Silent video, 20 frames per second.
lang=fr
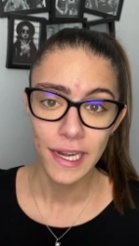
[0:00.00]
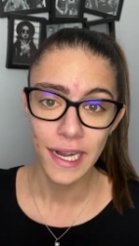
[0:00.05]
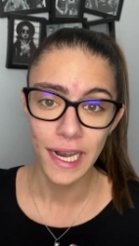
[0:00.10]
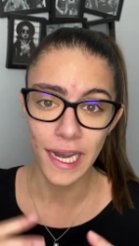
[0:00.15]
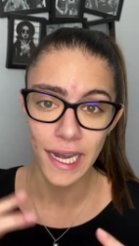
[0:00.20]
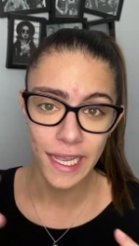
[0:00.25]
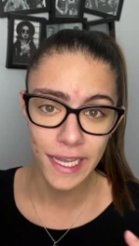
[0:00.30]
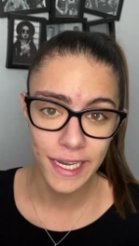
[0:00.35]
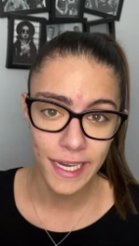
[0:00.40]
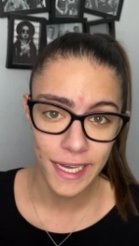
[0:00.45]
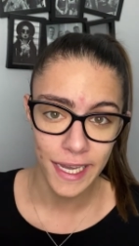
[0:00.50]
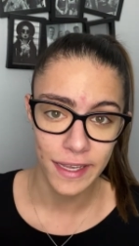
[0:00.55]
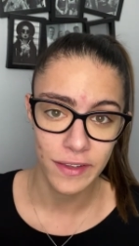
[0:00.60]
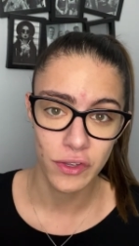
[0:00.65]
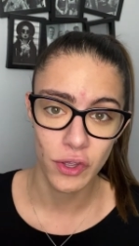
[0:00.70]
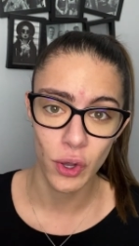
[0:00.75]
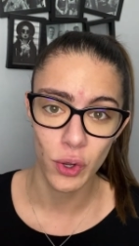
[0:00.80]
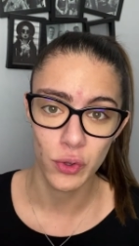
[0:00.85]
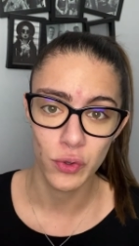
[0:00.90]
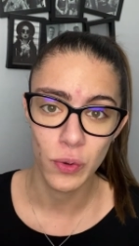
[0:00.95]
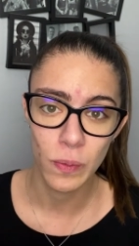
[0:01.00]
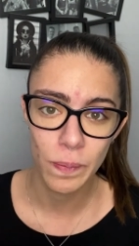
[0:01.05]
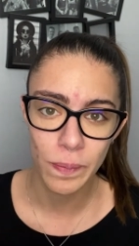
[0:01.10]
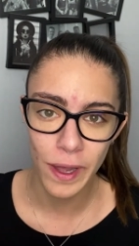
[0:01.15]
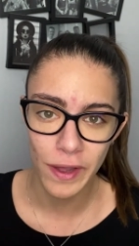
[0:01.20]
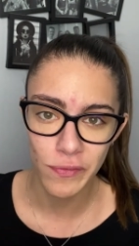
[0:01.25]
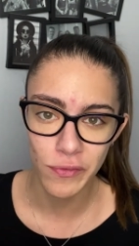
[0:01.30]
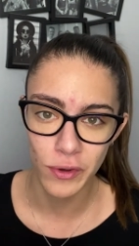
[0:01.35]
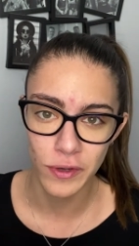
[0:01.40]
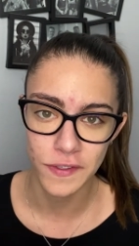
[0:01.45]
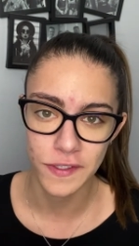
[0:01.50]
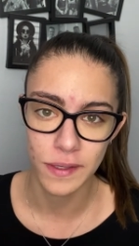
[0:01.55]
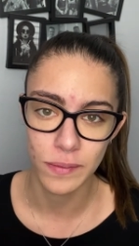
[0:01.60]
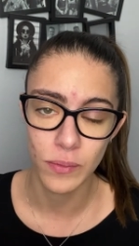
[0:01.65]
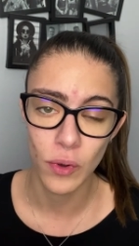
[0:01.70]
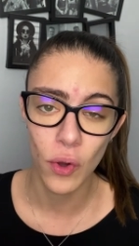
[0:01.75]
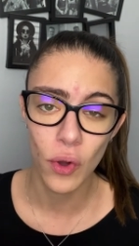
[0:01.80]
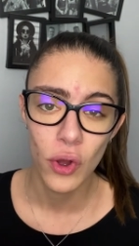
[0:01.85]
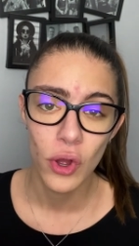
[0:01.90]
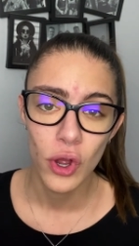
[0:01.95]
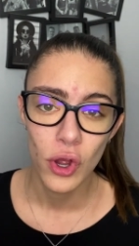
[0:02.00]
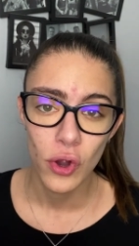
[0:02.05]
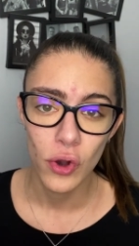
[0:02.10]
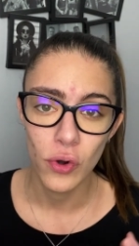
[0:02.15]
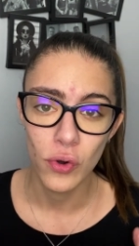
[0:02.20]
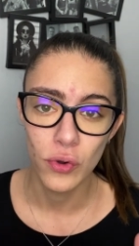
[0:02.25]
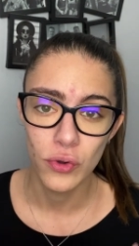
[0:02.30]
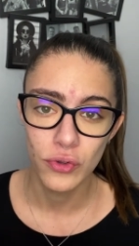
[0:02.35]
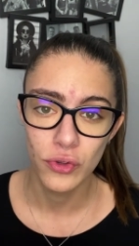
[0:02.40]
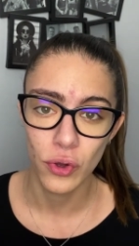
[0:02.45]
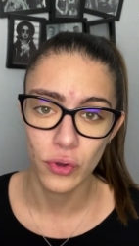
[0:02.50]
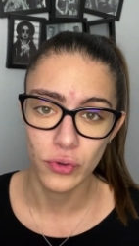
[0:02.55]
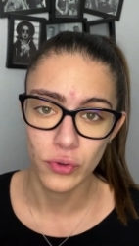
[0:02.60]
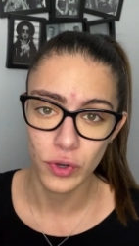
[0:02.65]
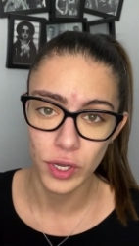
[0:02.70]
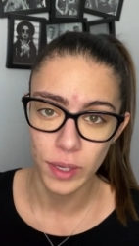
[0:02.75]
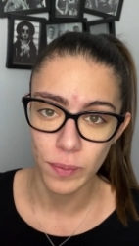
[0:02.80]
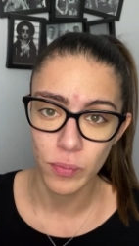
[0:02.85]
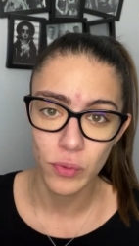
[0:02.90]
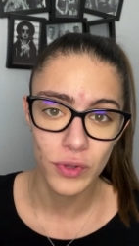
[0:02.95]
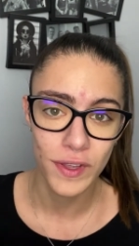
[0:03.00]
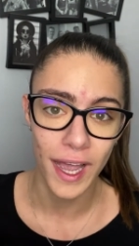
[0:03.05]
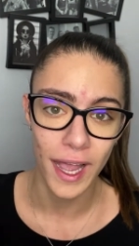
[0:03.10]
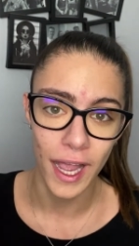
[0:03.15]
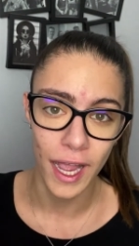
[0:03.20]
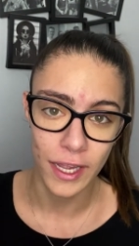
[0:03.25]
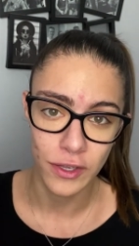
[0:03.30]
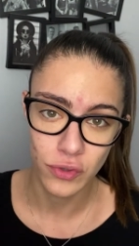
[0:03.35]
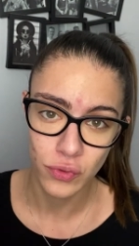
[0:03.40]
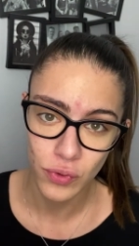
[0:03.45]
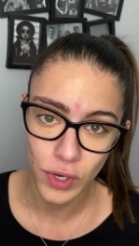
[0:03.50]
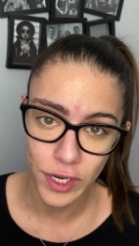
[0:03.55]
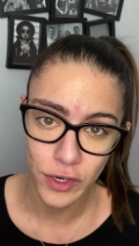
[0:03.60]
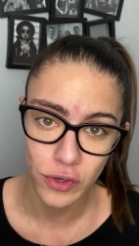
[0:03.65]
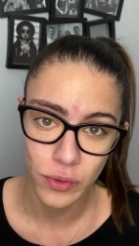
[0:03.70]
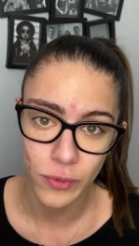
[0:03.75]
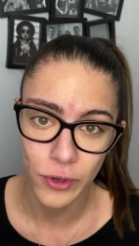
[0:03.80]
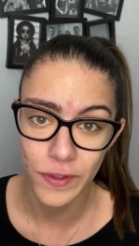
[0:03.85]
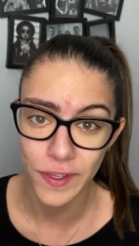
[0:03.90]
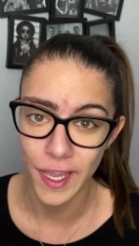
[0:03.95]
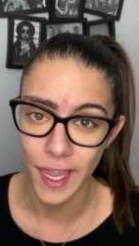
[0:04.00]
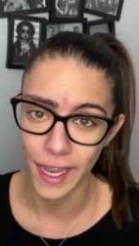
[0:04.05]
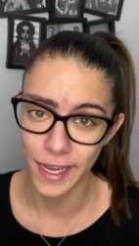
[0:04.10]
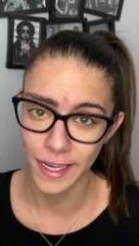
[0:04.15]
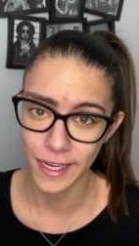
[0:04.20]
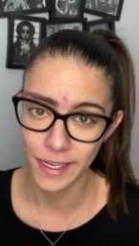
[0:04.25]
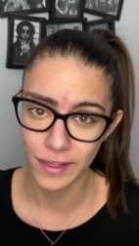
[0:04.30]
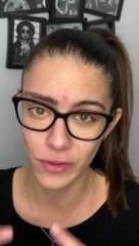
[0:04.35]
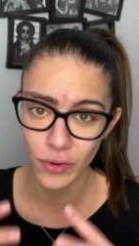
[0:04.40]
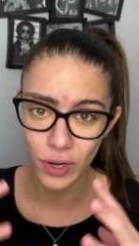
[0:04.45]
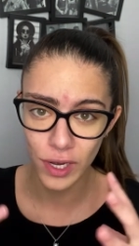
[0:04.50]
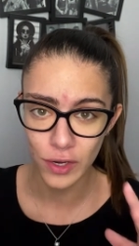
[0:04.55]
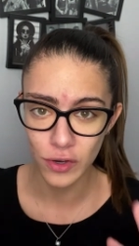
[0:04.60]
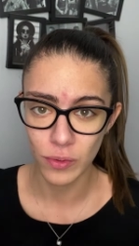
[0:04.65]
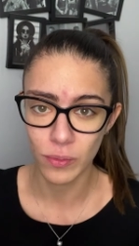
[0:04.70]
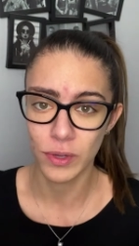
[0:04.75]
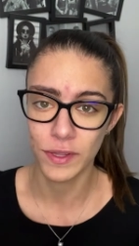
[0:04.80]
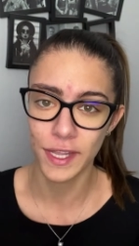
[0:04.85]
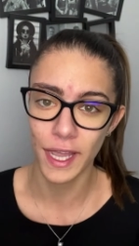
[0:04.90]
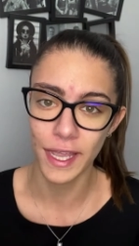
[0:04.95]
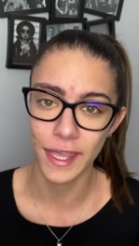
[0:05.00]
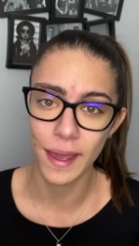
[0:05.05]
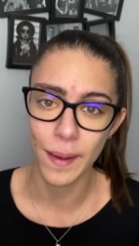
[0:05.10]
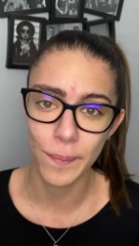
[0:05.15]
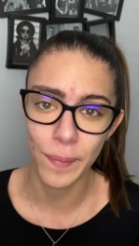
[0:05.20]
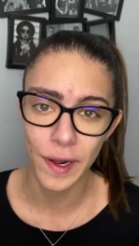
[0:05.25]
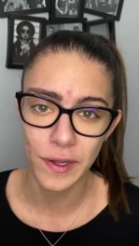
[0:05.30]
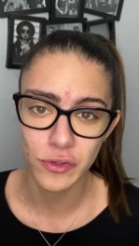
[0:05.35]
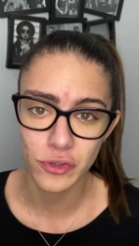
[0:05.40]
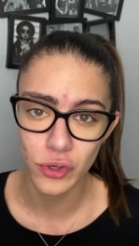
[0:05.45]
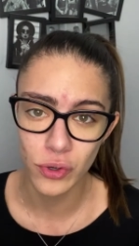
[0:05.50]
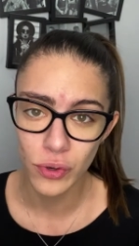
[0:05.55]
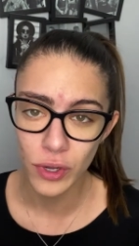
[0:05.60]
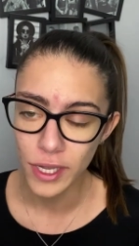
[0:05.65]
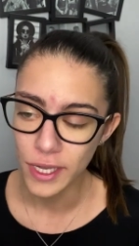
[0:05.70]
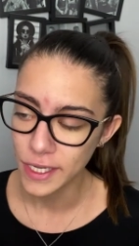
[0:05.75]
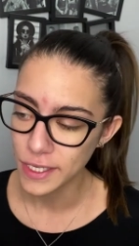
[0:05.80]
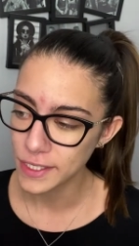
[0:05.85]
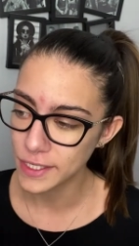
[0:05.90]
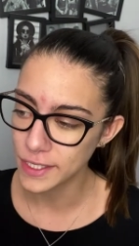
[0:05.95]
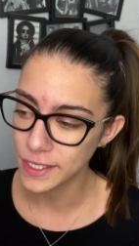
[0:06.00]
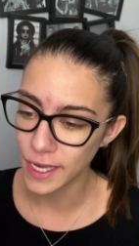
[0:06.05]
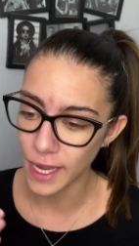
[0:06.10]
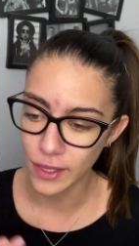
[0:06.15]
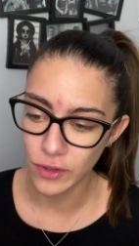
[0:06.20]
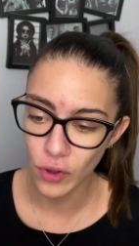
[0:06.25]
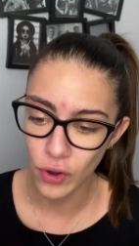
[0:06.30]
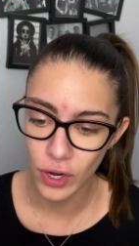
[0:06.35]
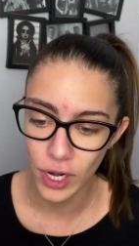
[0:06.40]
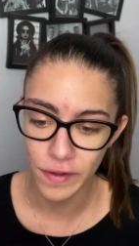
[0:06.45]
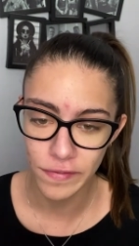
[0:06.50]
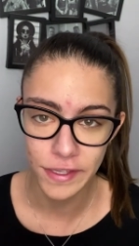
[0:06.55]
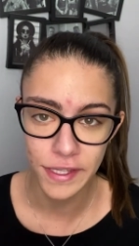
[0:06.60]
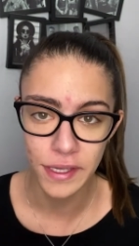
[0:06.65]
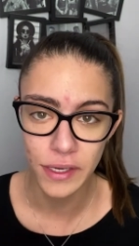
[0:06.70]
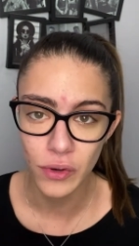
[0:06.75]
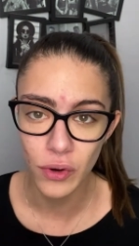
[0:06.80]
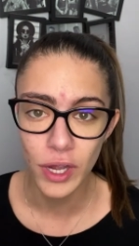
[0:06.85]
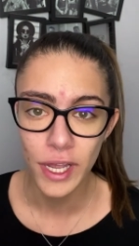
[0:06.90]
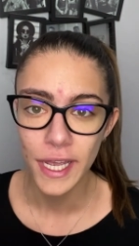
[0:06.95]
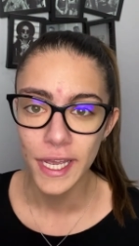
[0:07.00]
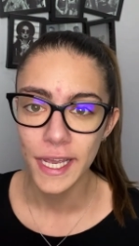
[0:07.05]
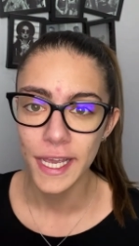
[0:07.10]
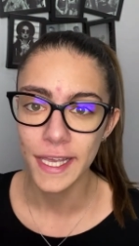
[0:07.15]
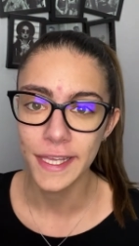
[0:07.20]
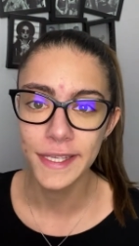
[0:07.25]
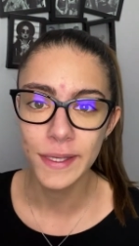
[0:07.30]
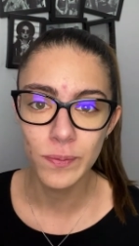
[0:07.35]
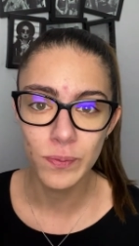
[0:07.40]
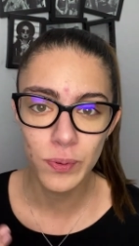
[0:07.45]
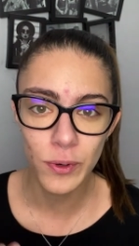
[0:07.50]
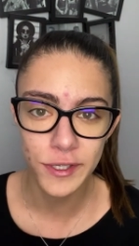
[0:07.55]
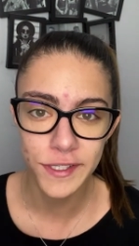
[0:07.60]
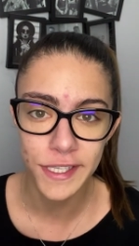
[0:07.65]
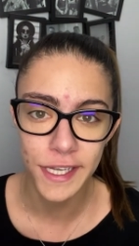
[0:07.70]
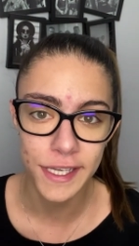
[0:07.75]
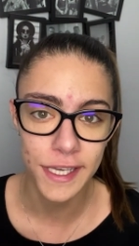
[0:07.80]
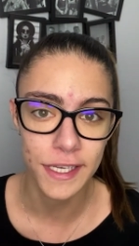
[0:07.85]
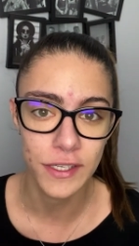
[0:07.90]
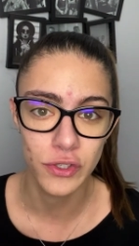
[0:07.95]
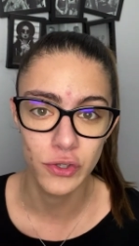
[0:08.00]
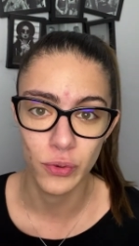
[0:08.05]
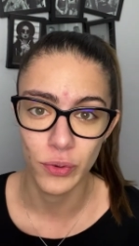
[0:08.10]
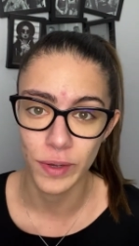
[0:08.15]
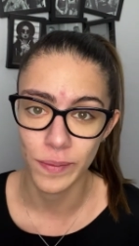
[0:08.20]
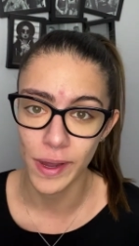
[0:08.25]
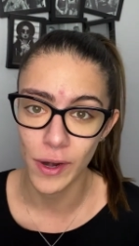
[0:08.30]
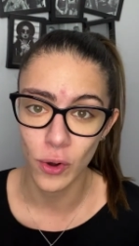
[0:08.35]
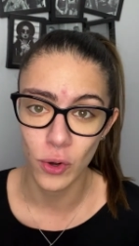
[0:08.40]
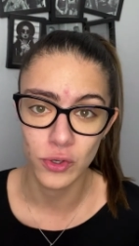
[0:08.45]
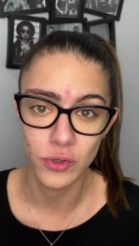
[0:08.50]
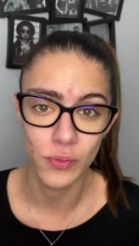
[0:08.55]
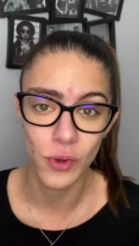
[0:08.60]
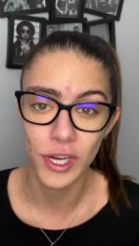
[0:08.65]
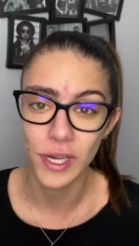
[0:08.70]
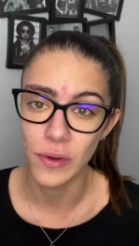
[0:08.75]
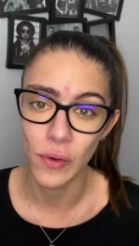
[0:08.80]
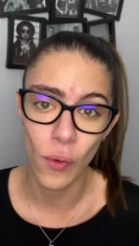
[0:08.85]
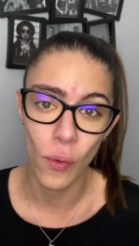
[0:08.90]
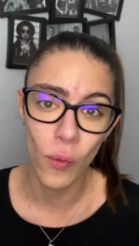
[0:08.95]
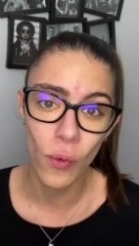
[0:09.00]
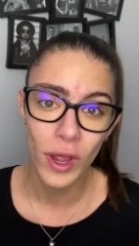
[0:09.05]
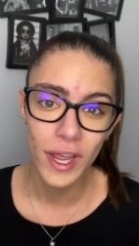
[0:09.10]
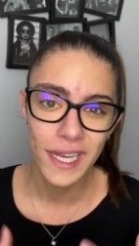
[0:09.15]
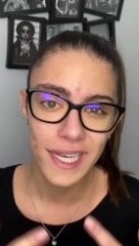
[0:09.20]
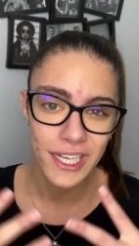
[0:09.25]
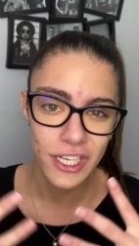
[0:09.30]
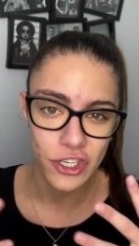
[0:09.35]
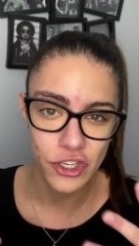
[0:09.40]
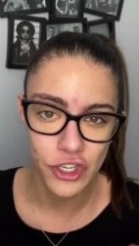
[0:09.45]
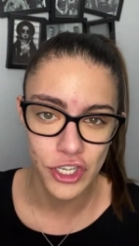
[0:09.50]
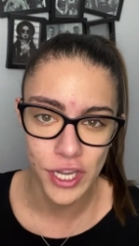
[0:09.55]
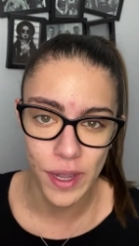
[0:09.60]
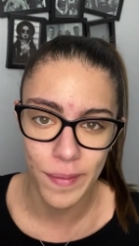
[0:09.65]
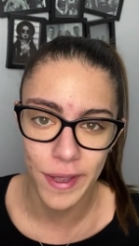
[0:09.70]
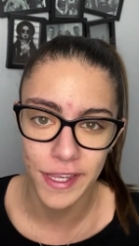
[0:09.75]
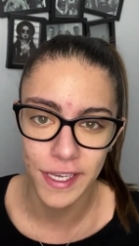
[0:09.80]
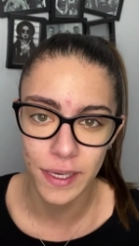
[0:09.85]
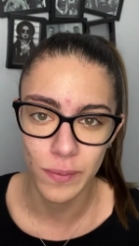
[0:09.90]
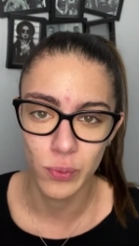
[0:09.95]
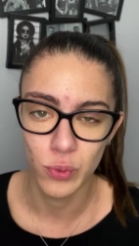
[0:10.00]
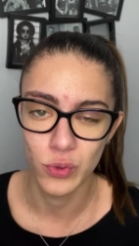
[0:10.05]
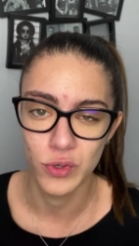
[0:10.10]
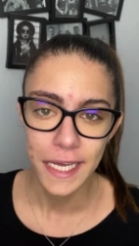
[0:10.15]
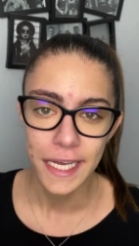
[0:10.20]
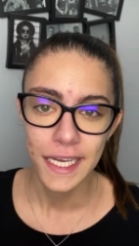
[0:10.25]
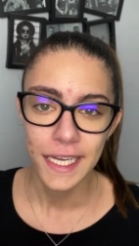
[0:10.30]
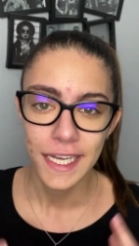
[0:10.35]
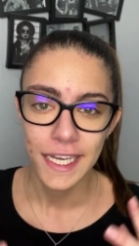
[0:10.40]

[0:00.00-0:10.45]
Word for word: les créateurs n'ont pas forcément le temps de répondre à tous les commentaires. Et dans les commentaires, il y a plein de gens qui adorent la vidéo et qui posent des questions. Et malheureusement, ils n'auront jamais de réponse.